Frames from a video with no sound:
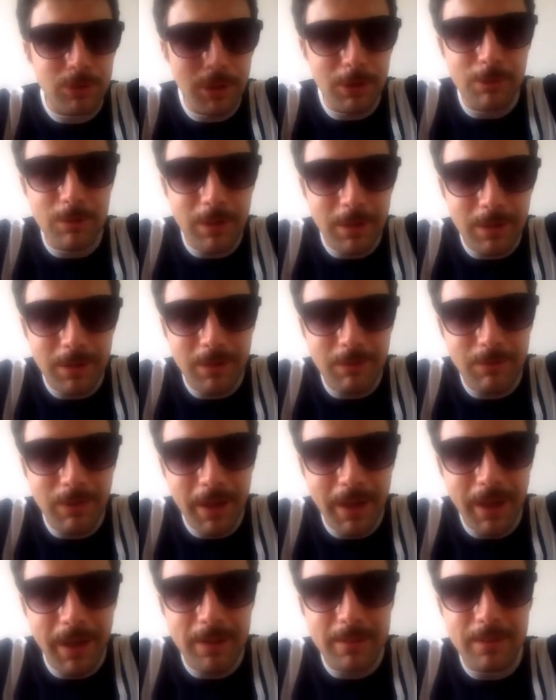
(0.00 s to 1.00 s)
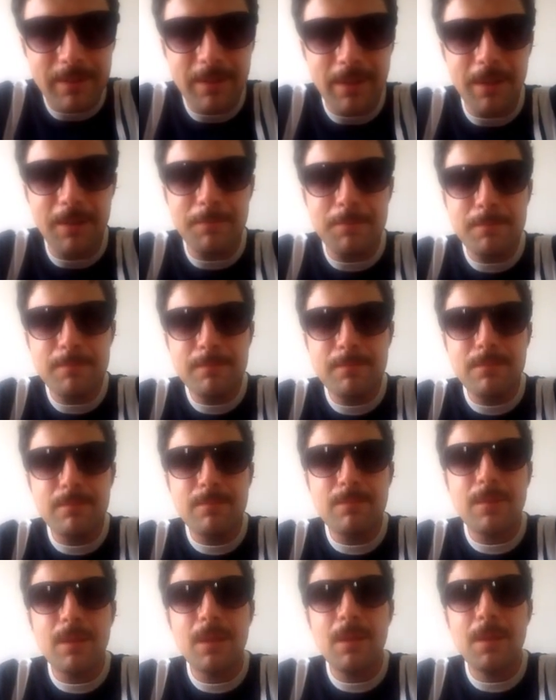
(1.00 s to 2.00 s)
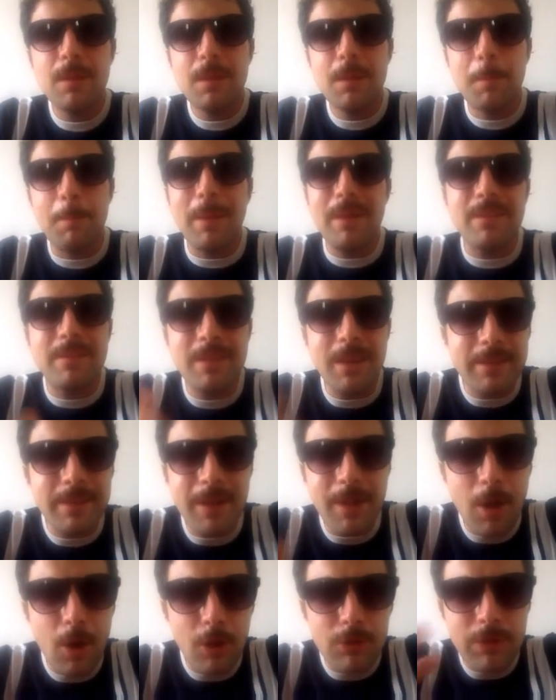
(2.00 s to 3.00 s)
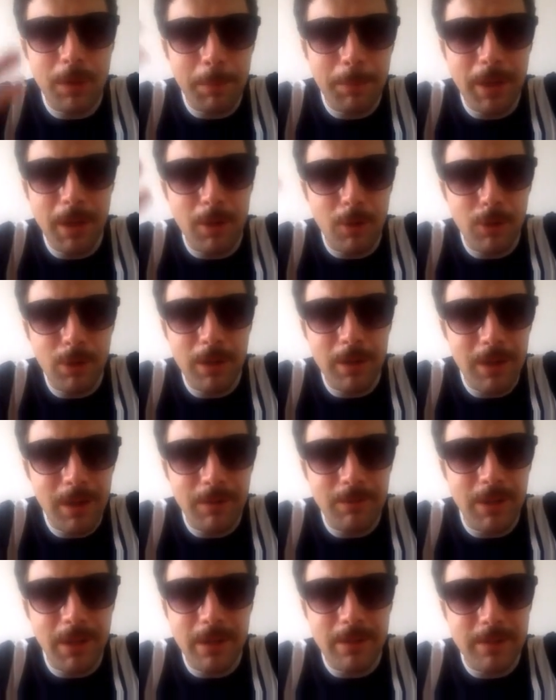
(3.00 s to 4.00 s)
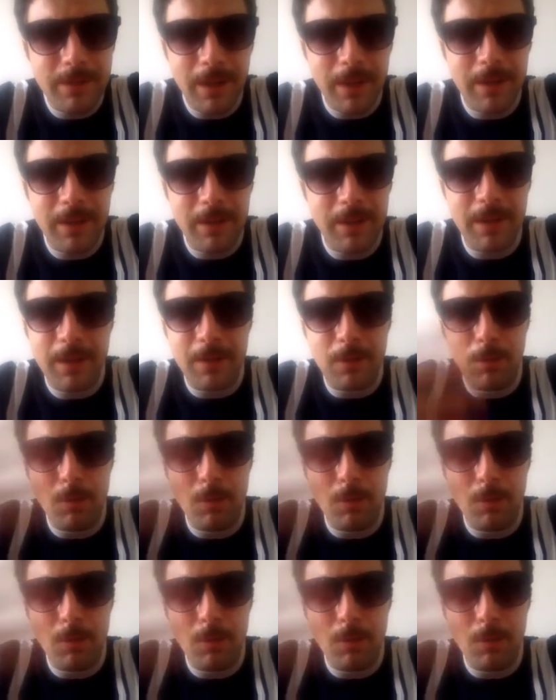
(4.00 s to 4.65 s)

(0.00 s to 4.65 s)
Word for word: se non andate in vacanza pensate alle cose piccole della vita che, che